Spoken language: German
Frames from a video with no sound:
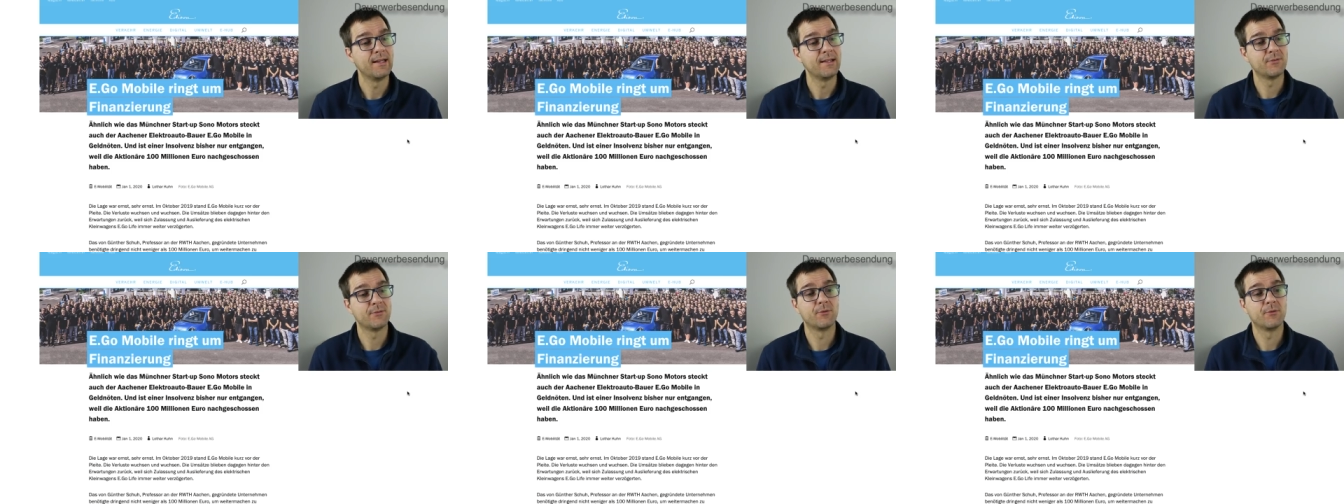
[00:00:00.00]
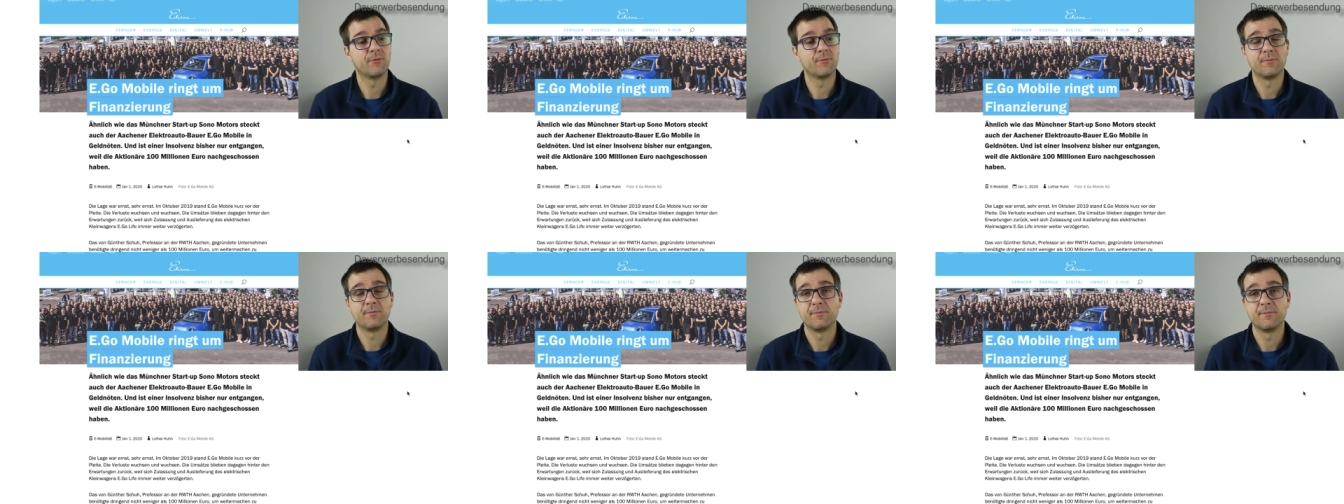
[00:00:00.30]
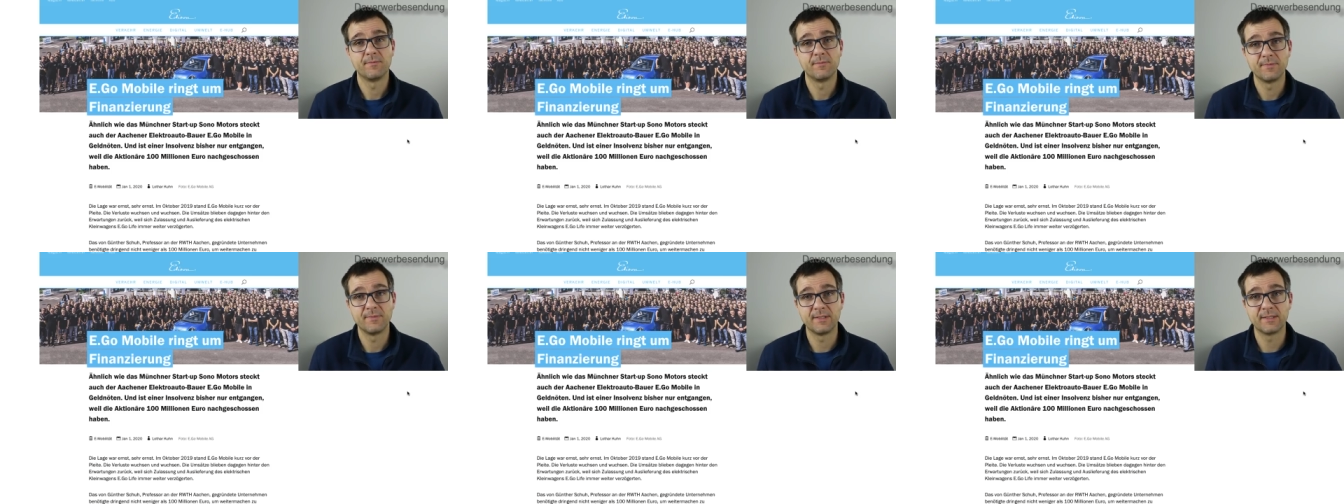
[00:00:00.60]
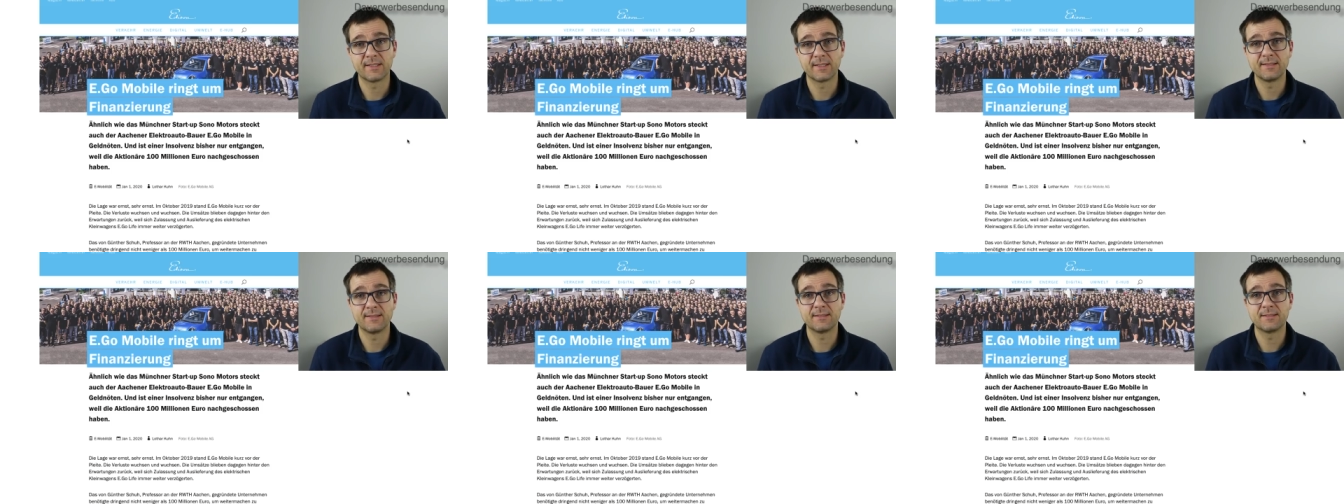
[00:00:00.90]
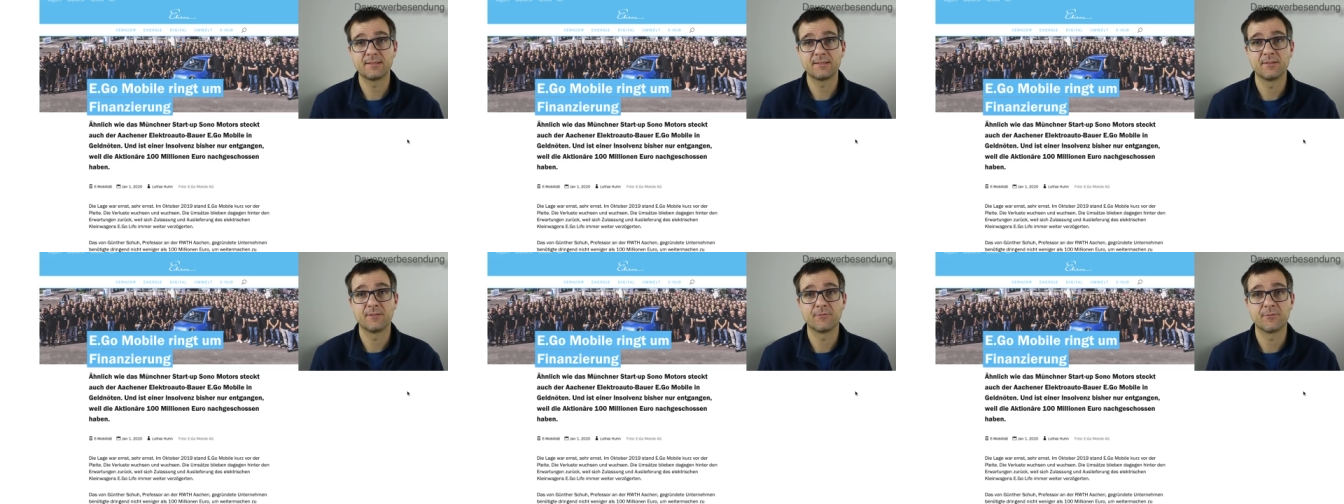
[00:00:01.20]
Also Ihr kennt
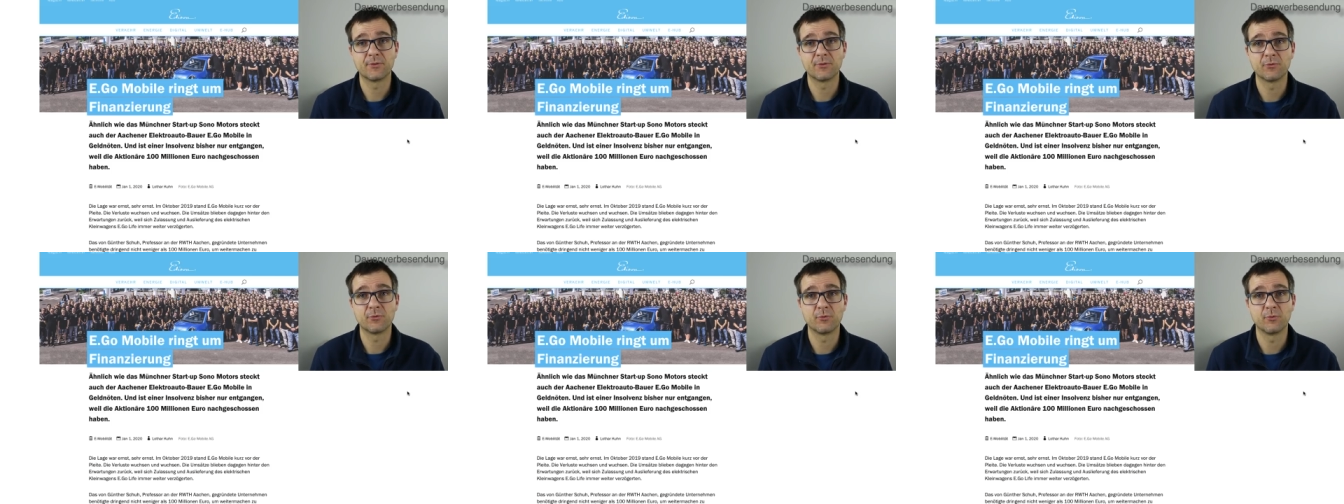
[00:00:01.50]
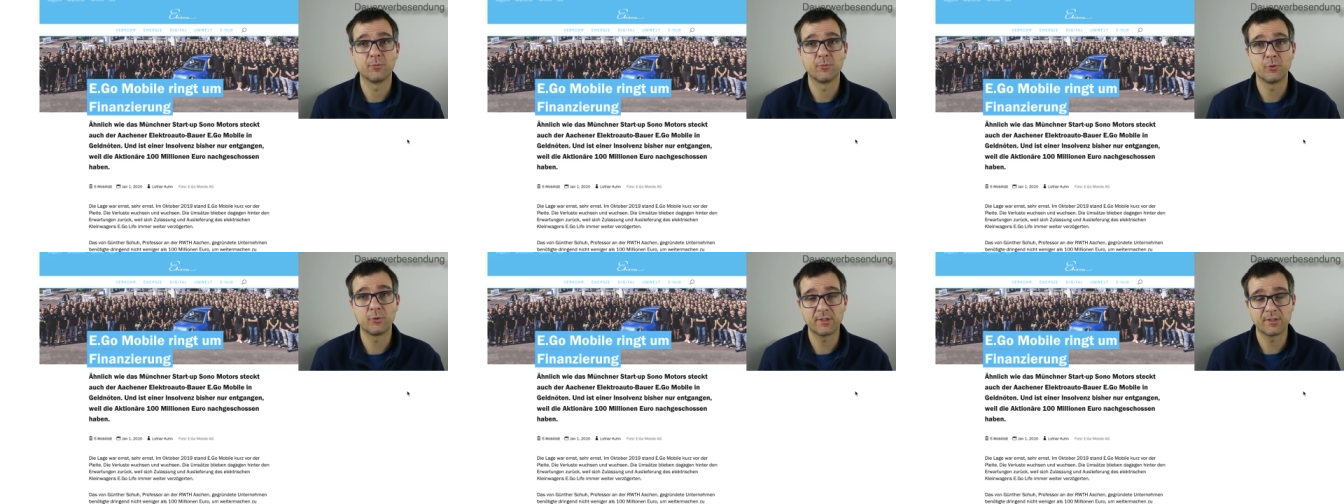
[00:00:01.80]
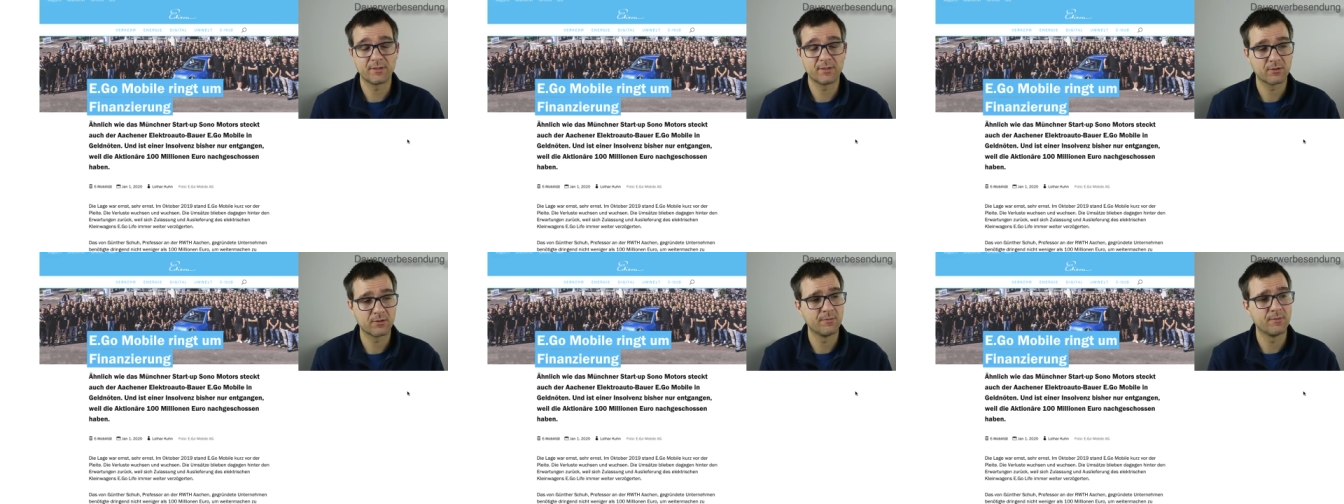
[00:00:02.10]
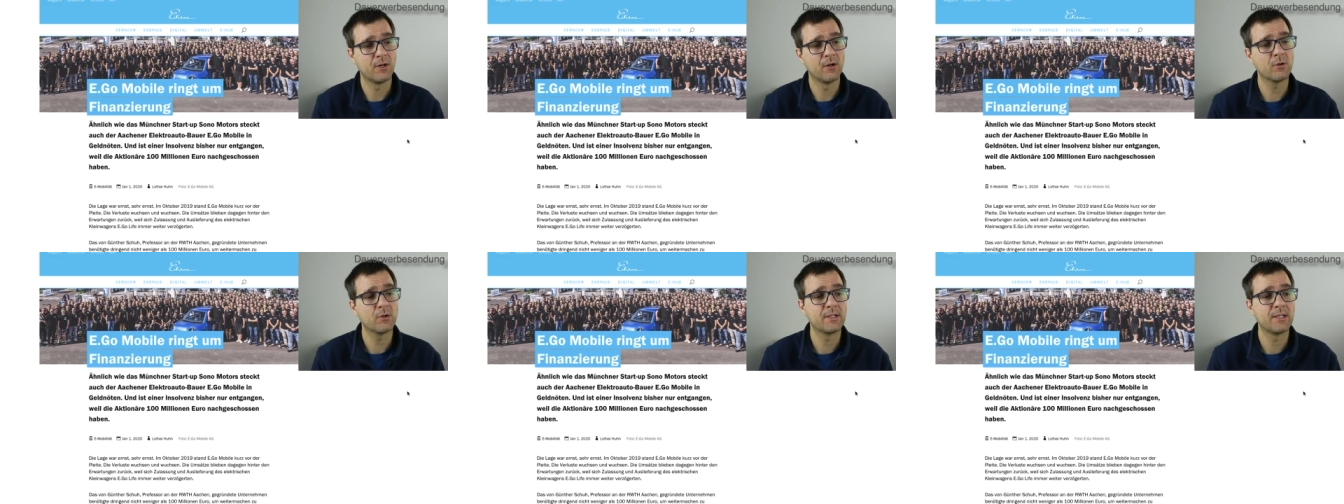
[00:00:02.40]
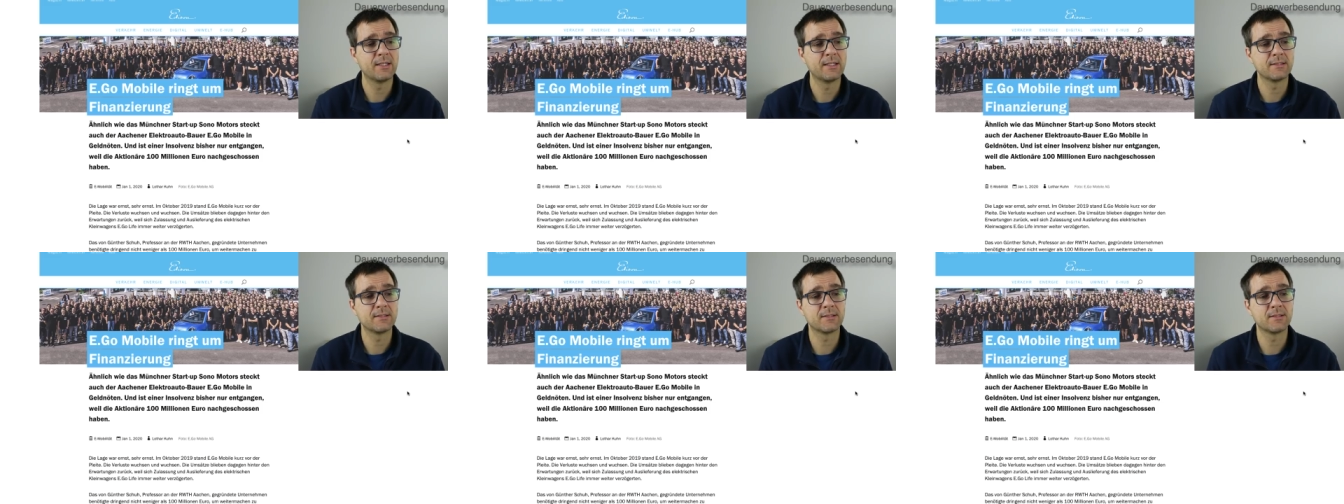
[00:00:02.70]
es von Sono Motors, da kommen wir auch
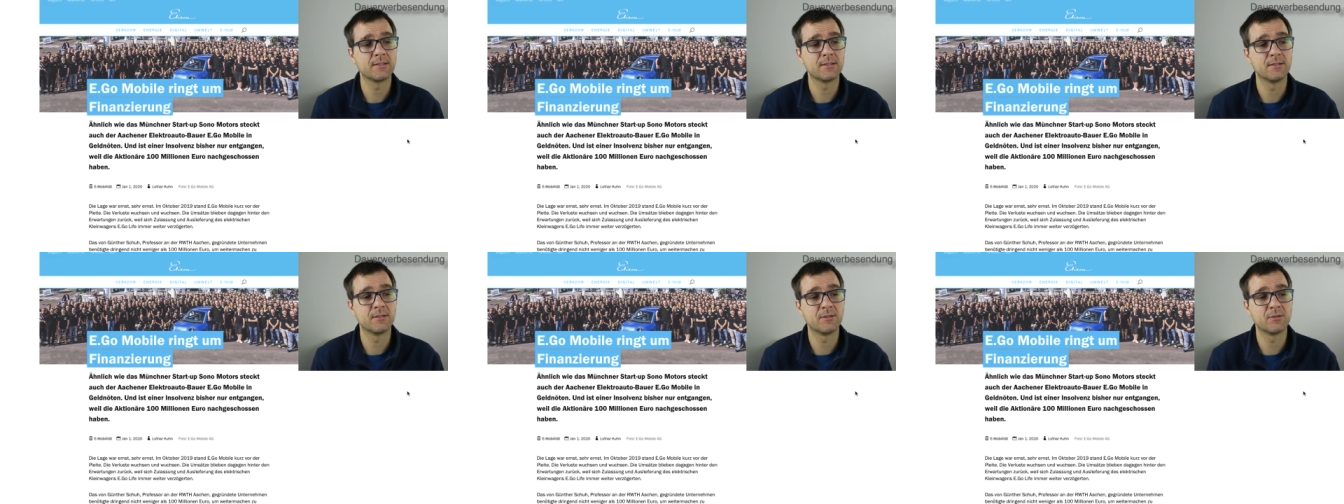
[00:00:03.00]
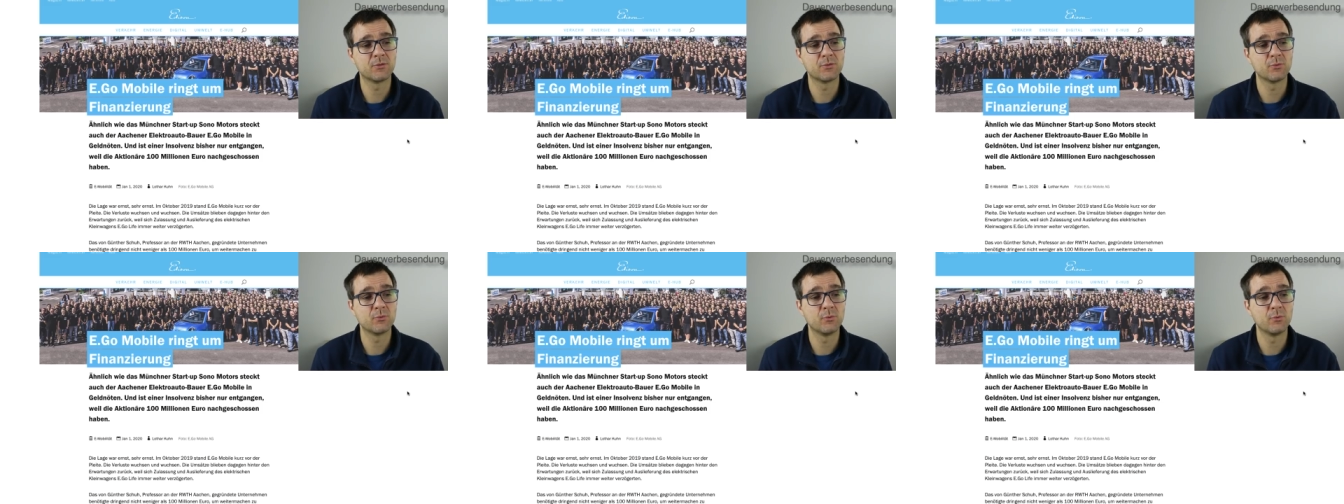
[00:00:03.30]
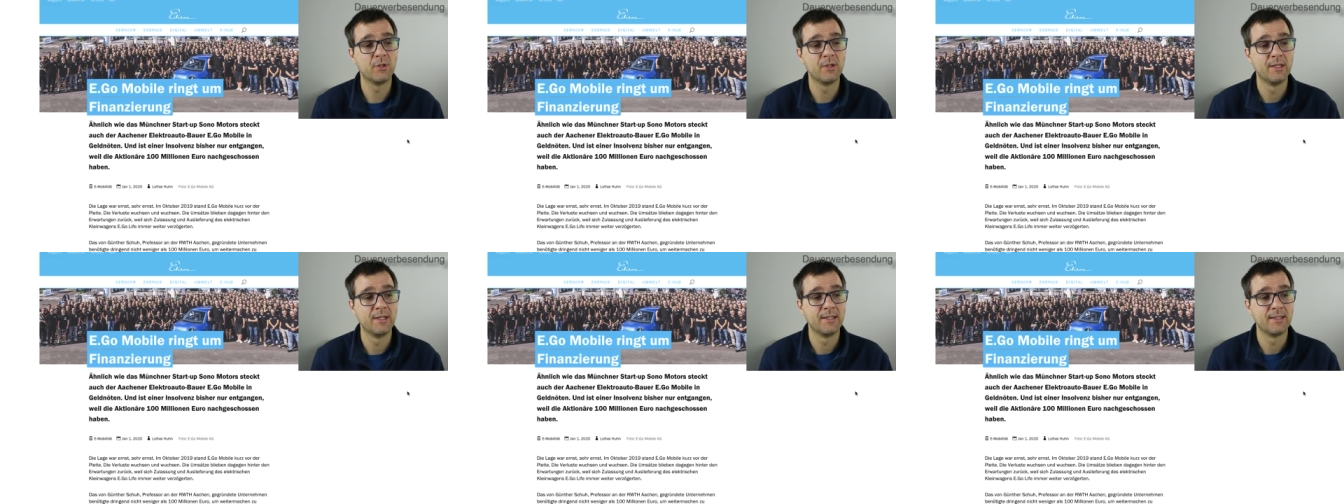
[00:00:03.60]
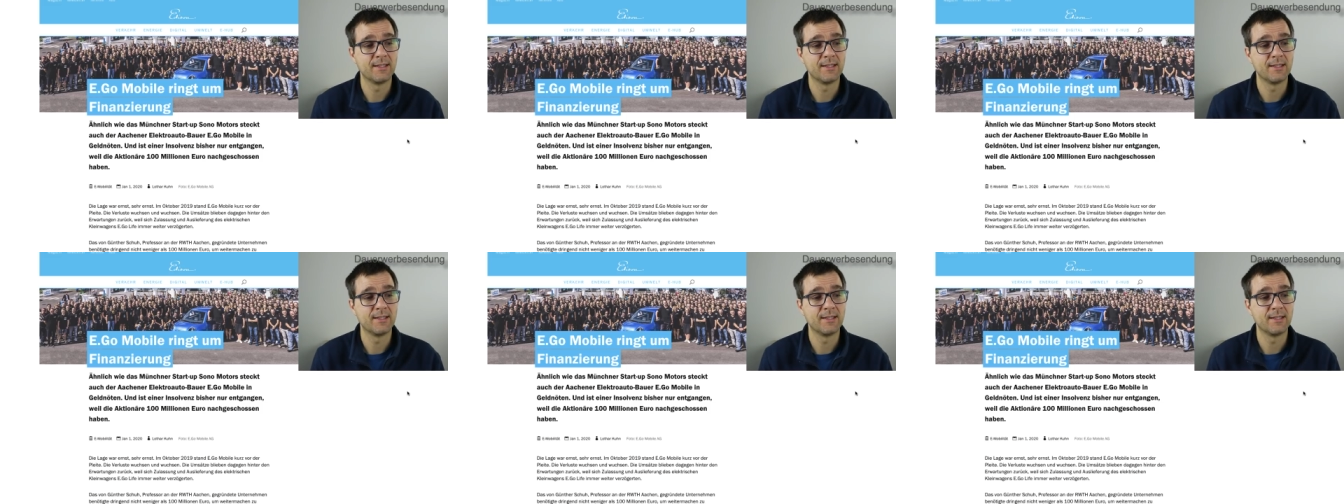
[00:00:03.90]
gleich zu.